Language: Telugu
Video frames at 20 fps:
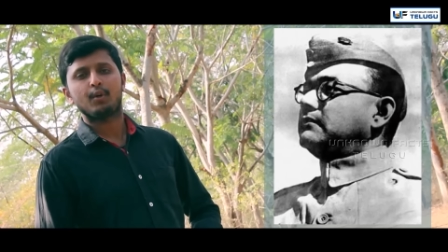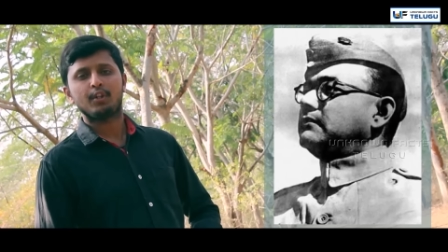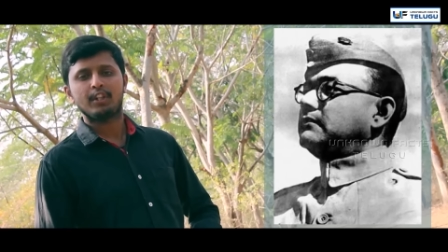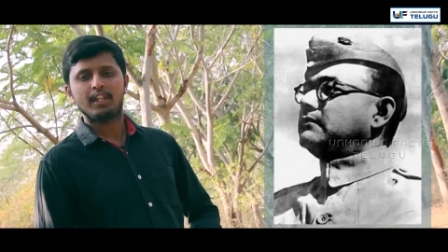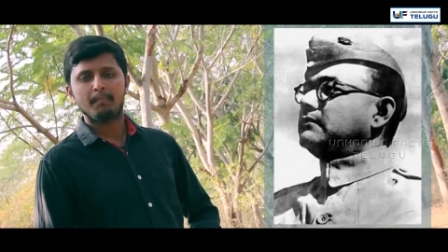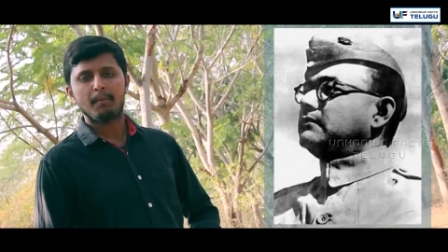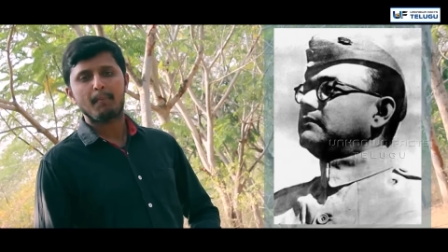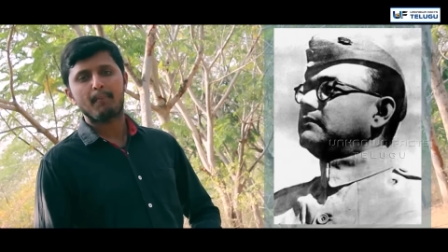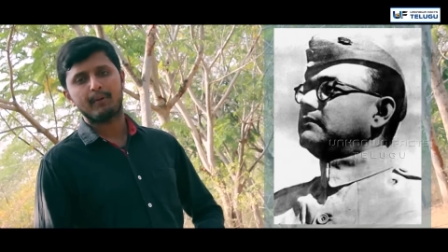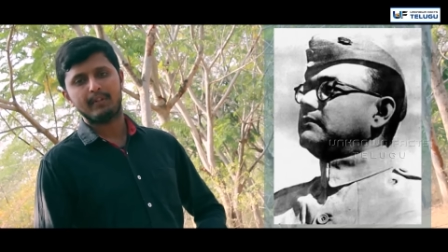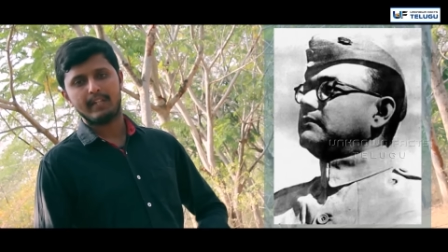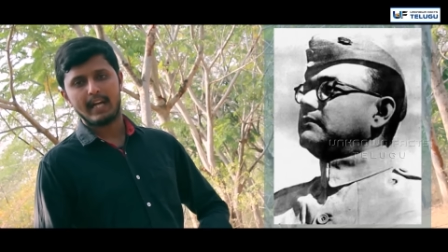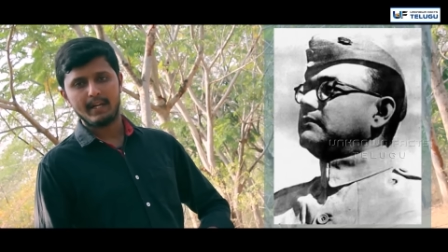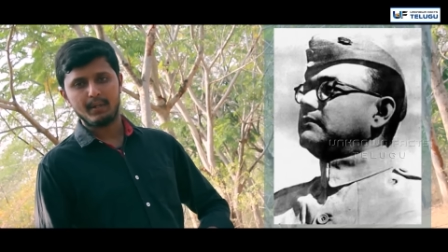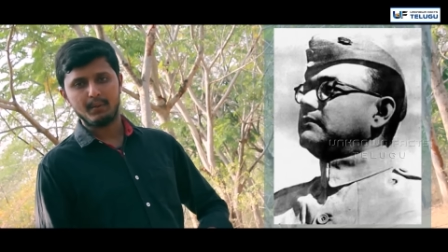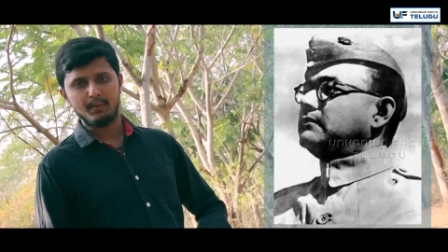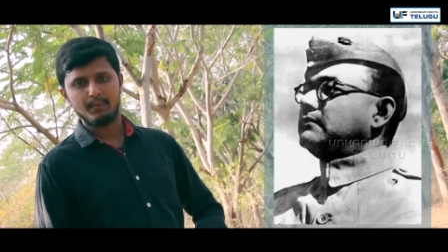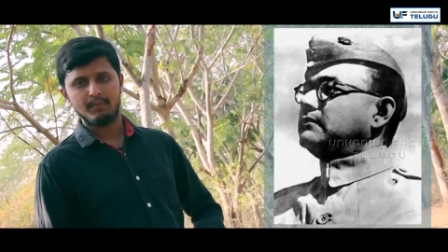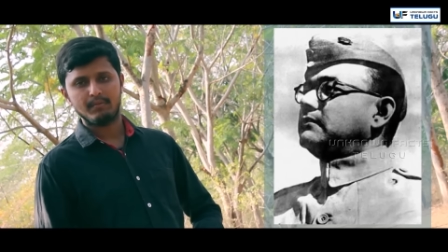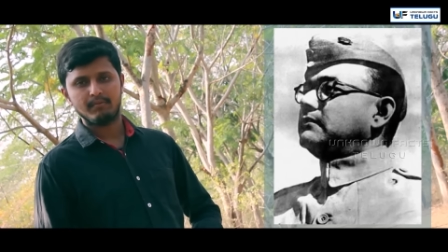గుర్తింపు
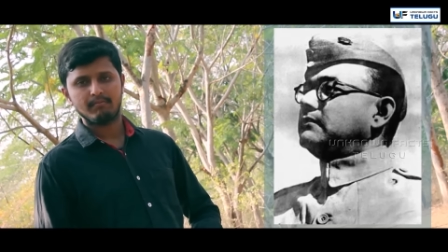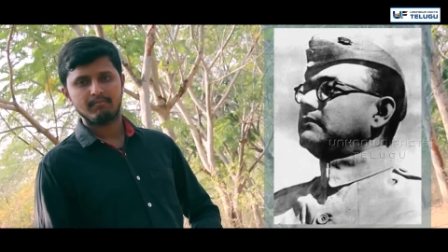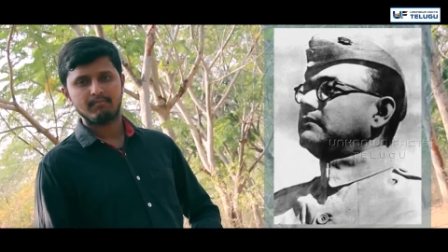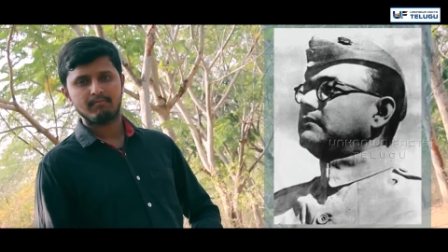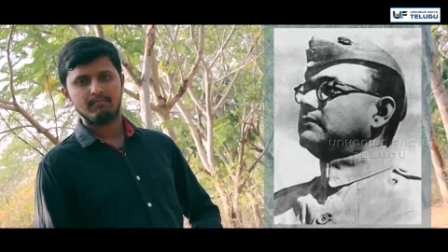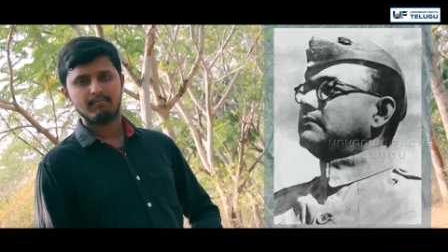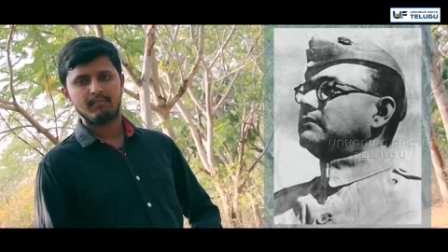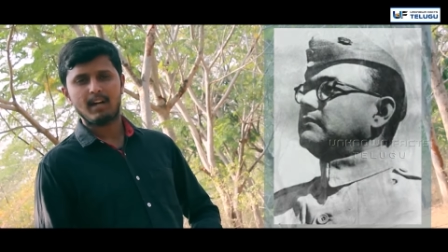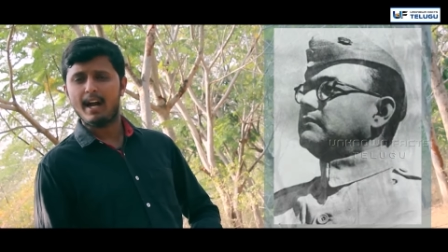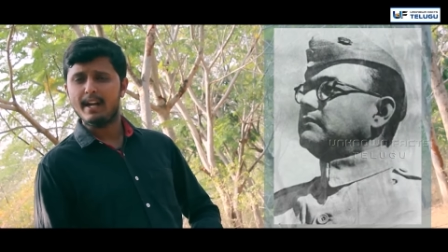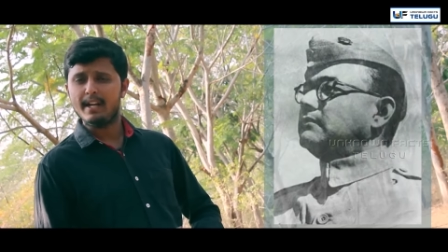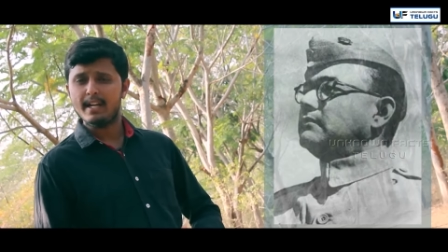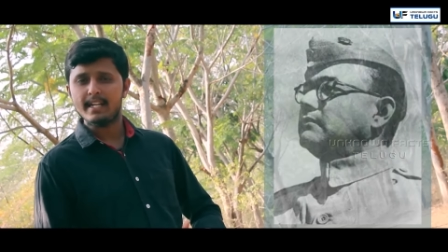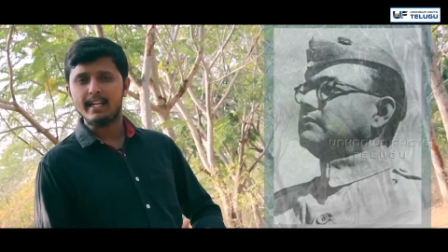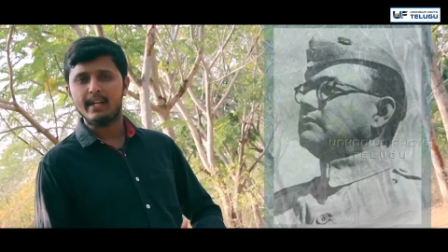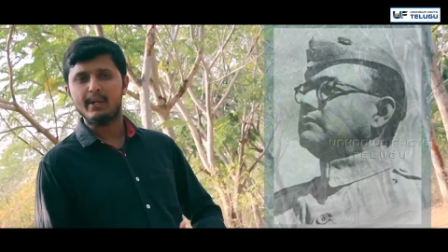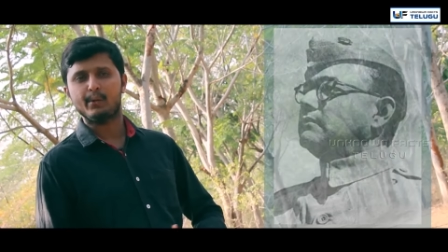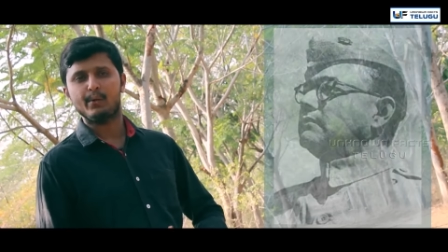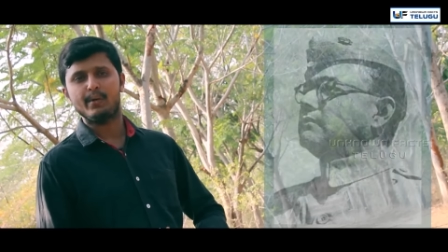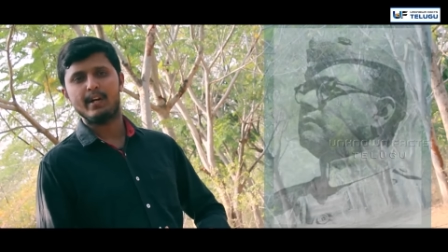పొందాడు అన్నీ
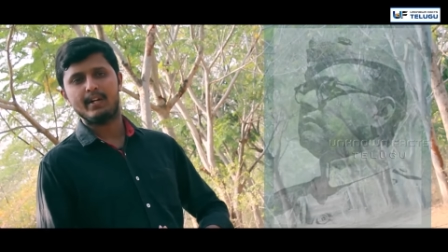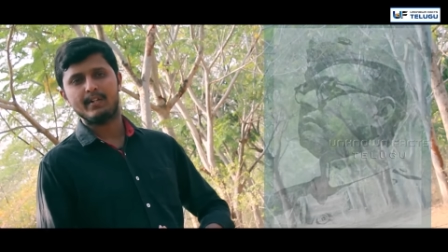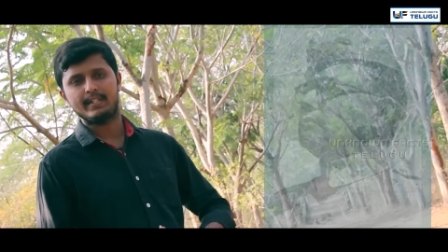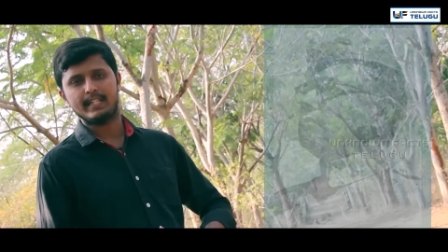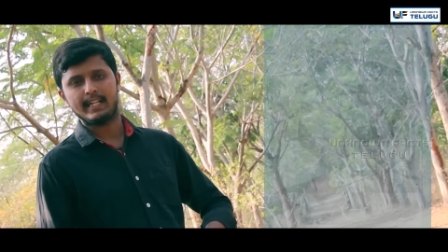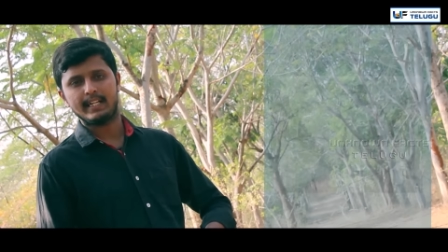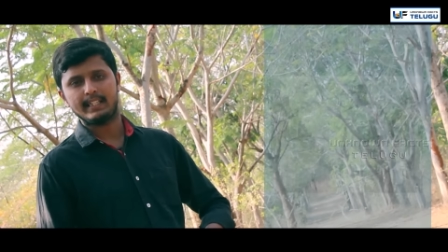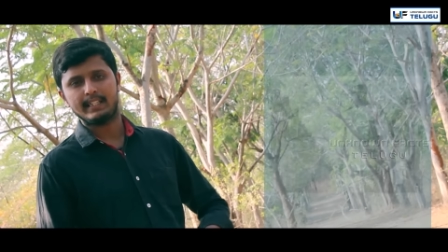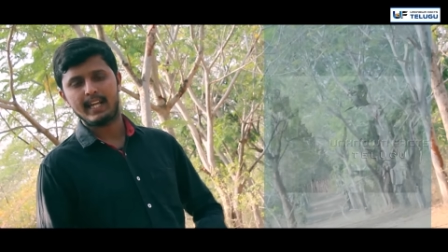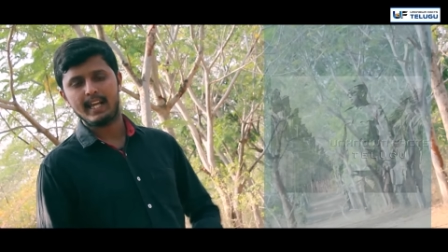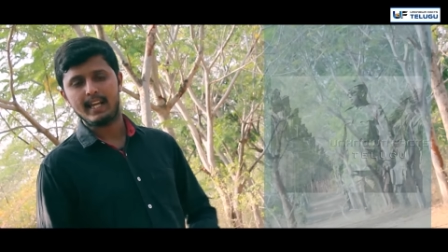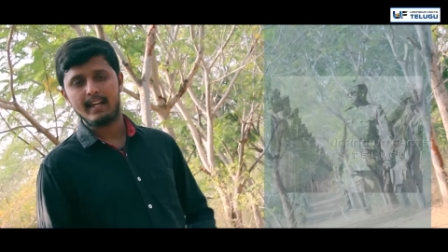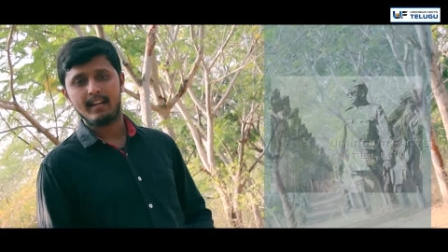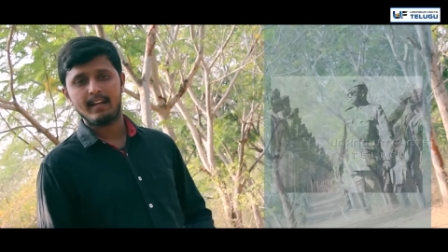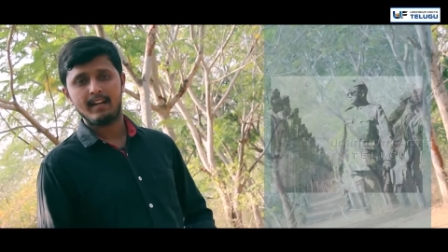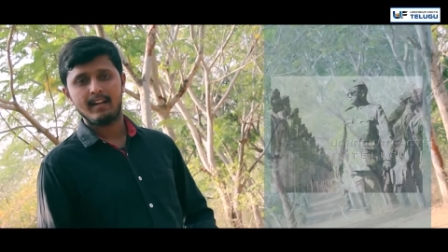అనుకున్నట్టు జరిగితే